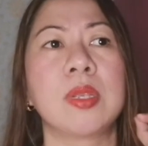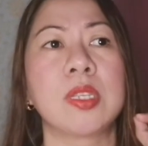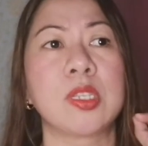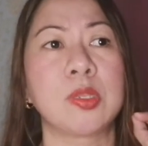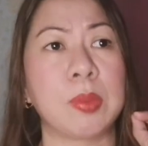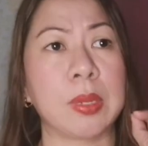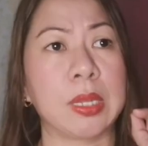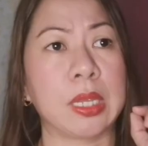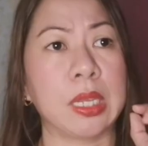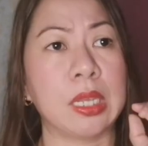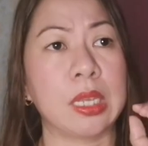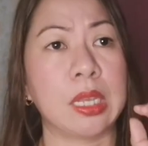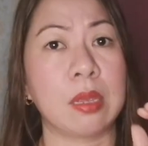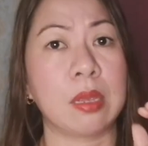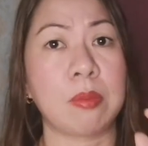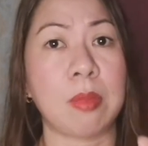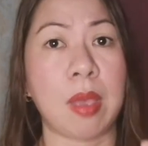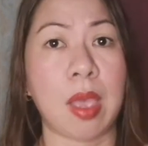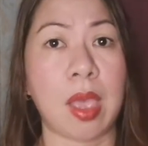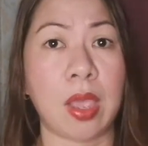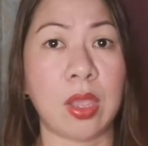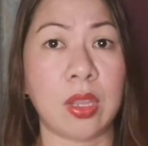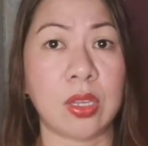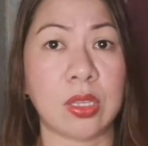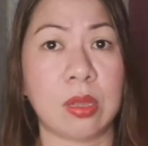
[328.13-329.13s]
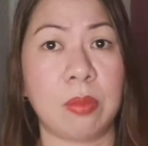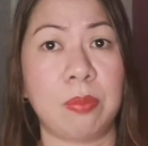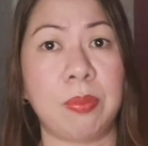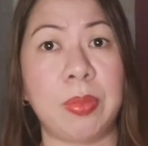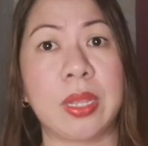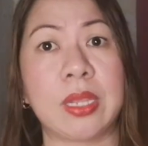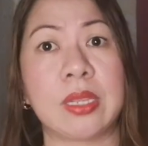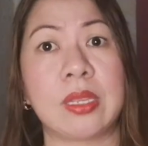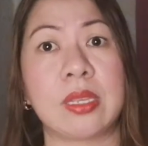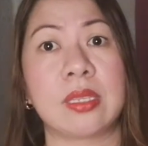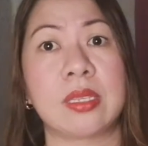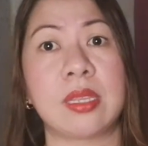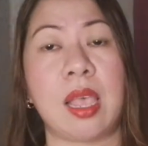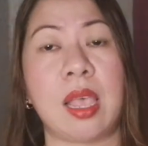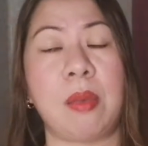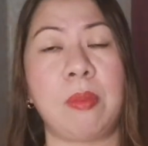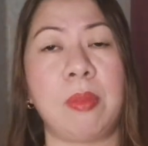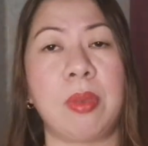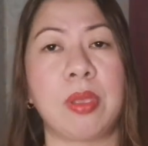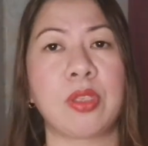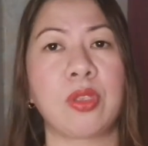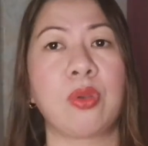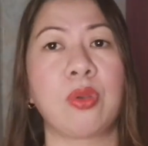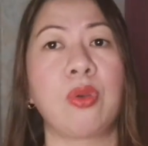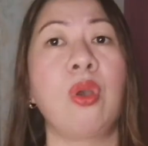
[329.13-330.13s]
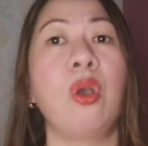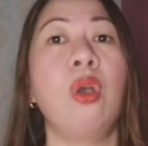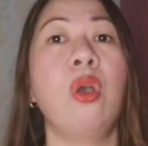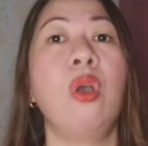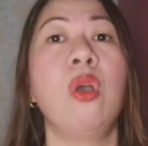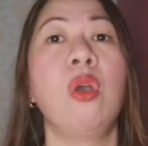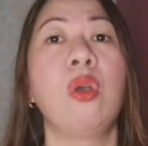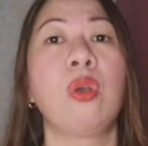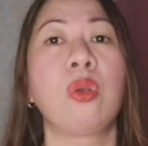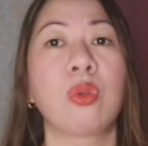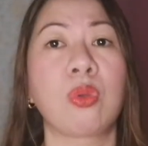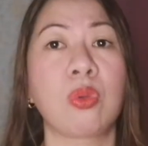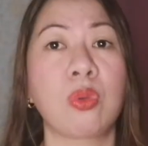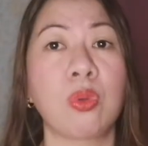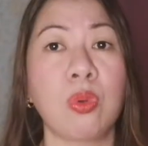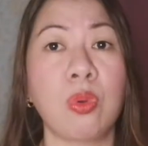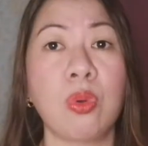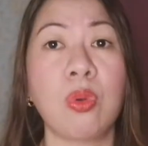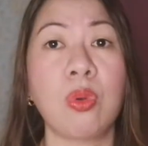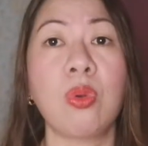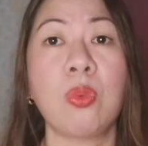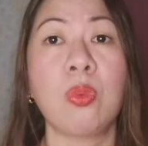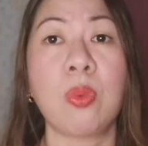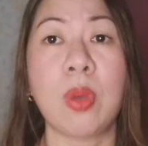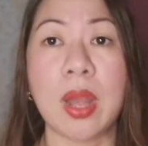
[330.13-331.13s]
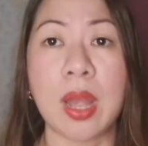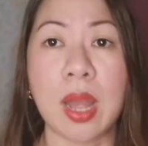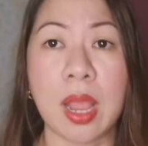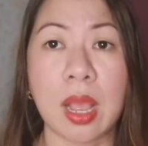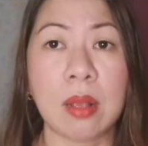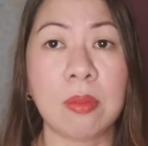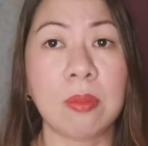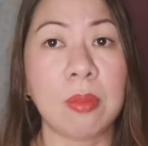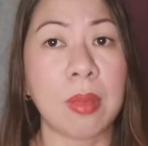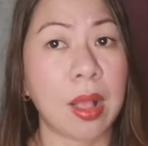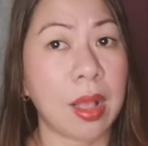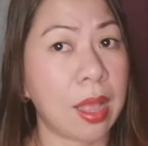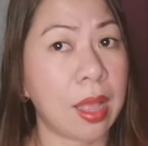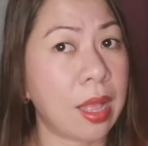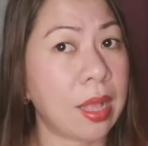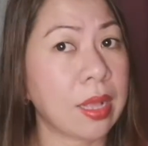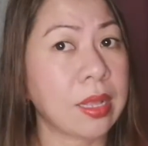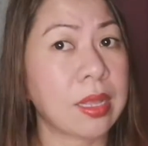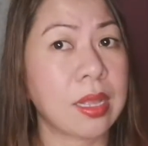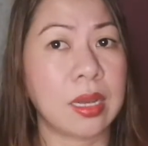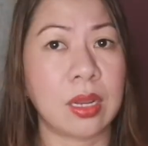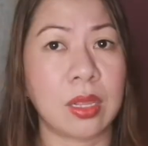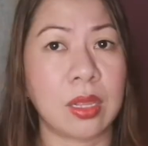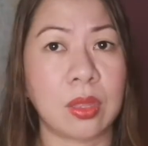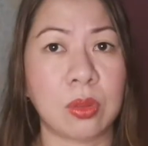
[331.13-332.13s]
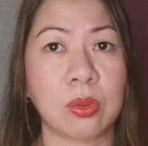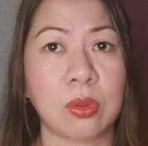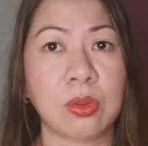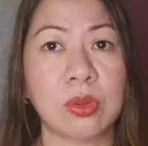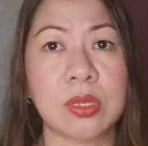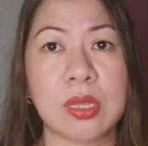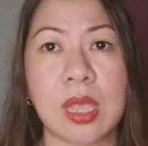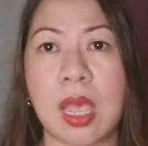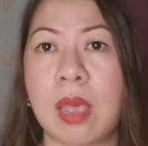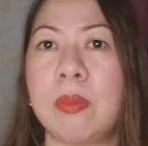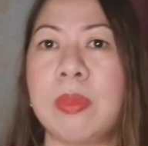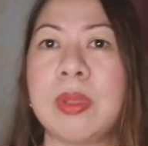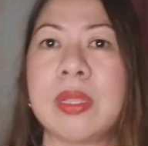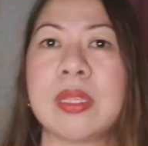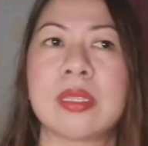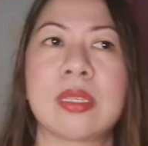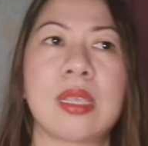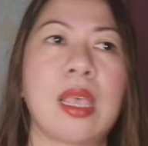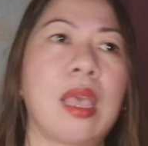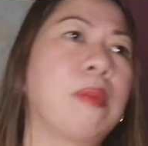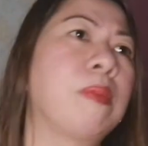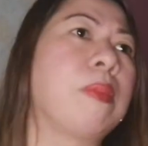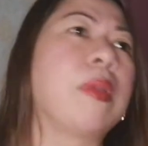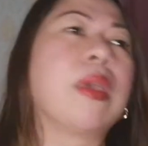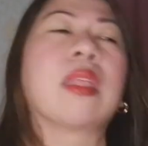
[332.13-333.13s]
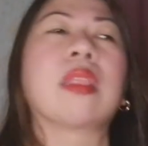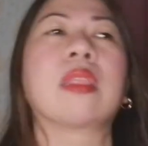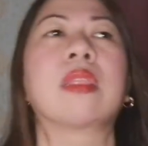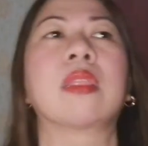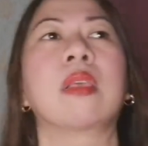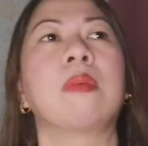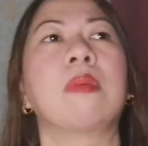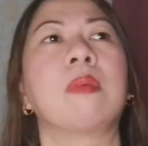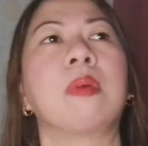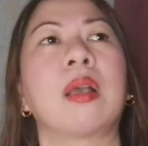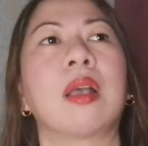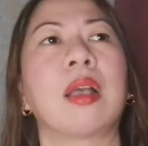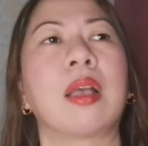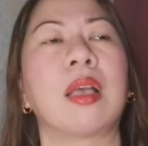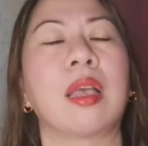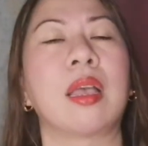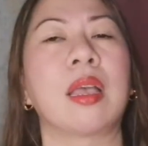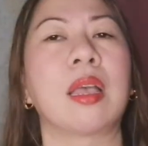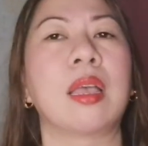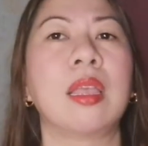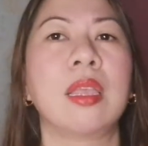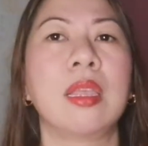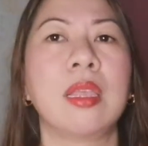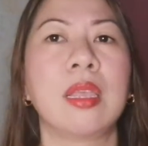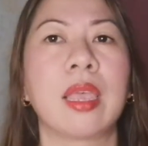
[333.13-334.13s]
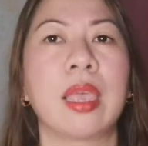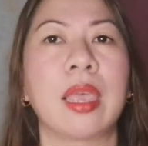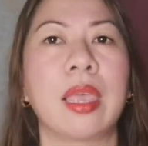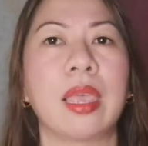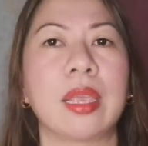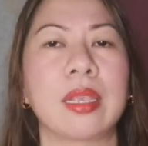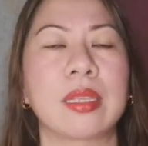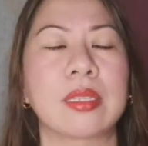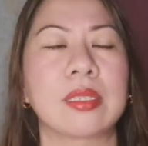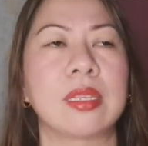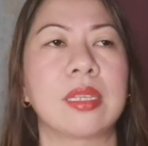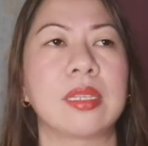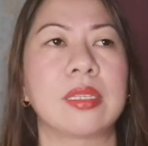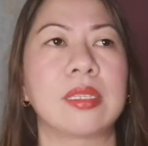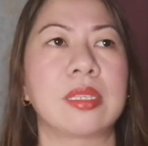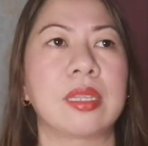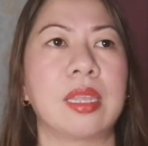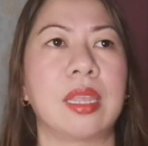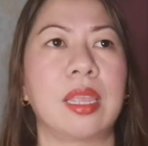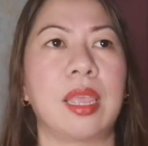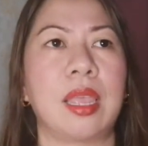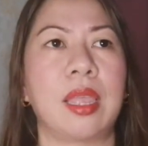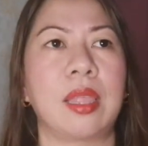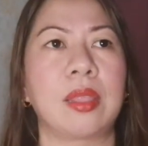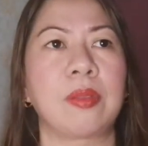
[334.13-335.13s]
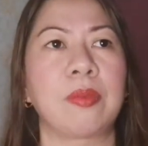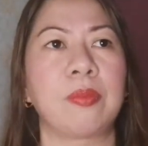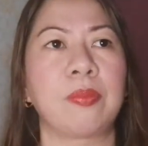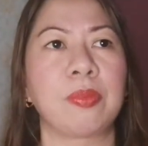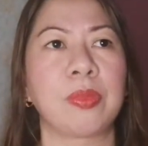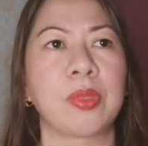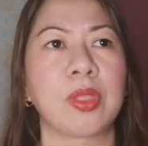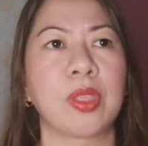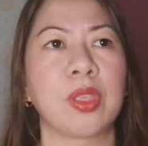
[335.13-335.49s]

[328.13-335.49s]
mas magiging maayos ang pagsasama nyo kung walang mga ganitong sabit-sabit na mga excess na yan.